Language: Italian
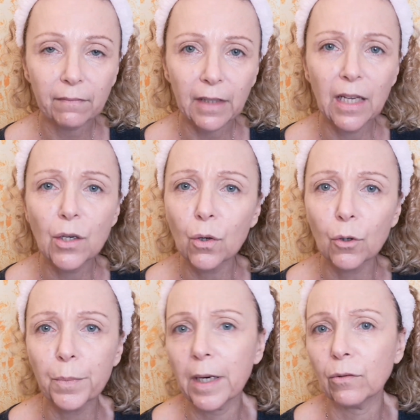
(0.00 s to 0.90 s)
e io ho
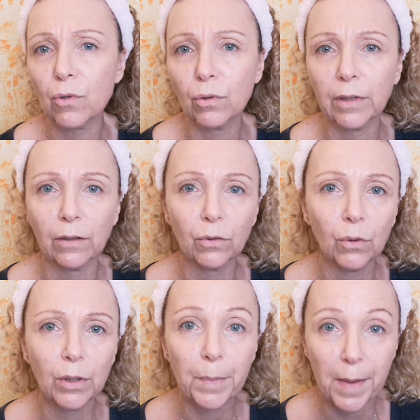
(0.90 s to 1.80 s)
comprato
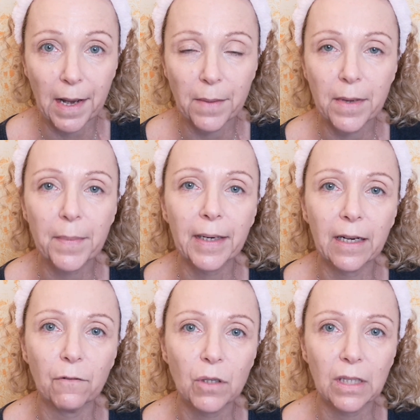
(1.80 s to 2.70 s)
soltanto il primer perché
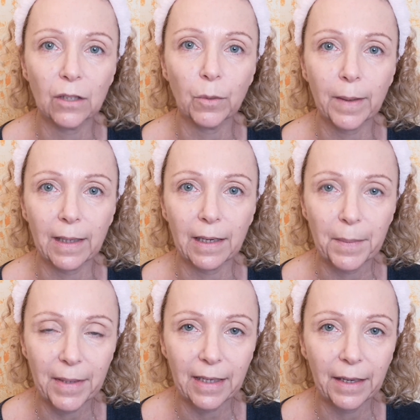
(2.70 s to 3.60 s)
ne avevo sentito
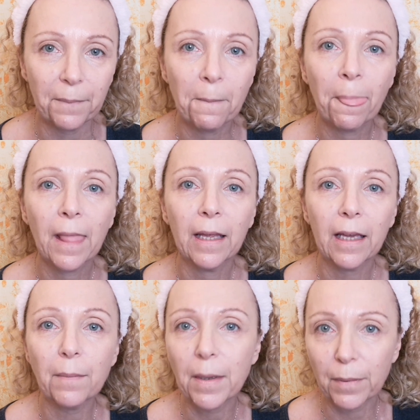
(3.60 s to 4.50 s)
parlare bene
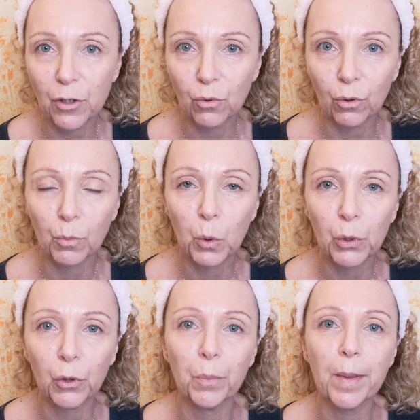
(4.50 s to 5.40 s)
e mi è piaciuto
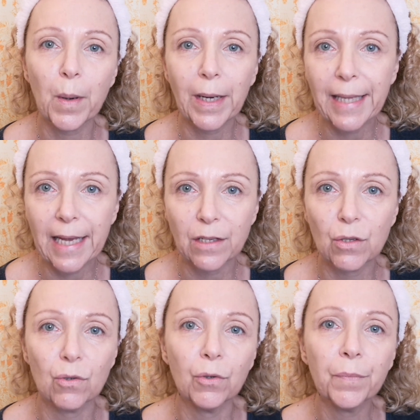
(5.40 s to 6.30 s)
molto, però
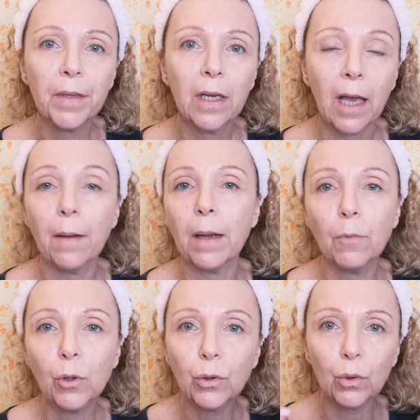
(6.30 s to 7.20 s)
adesso è, è,
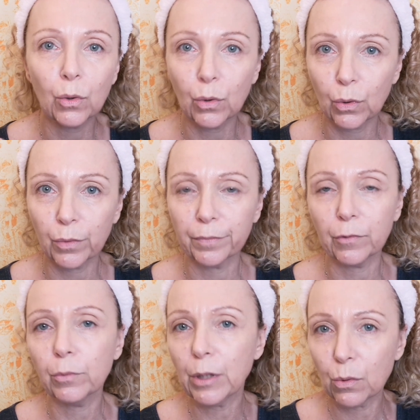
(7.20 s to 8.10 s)
molto mm,
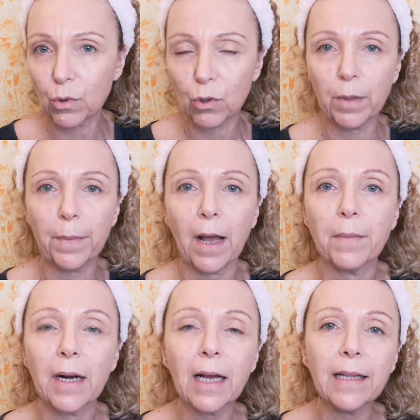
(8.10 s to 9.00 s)
luminoso come
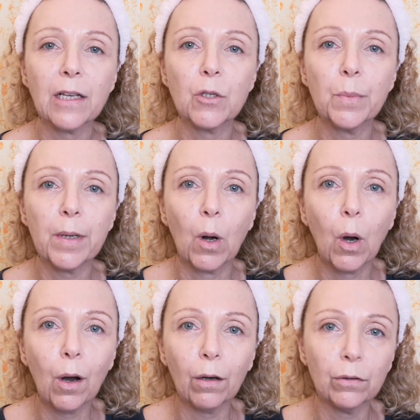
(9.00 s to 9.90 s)
primer. Adesso
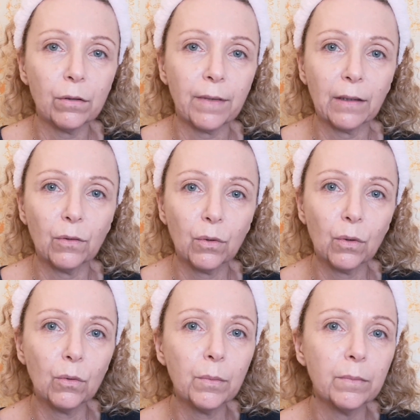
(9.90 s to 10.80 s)
però ho
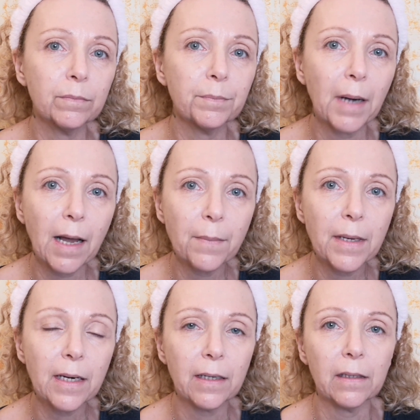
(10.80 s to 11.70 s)
trovato un
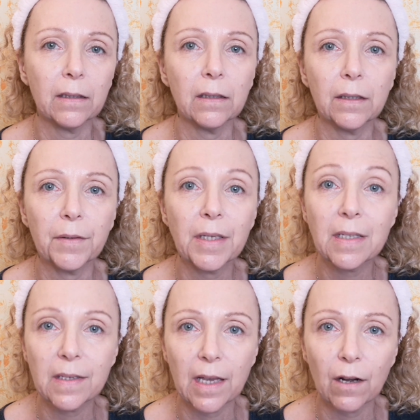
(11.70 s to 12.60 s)
primer eh,
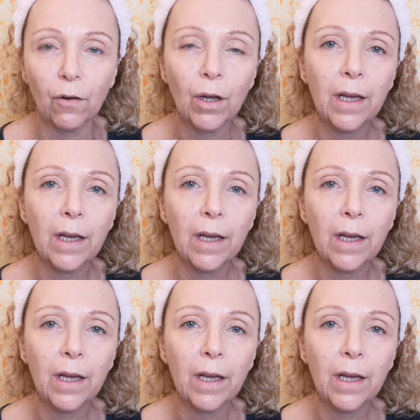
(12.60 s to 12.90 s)
in siero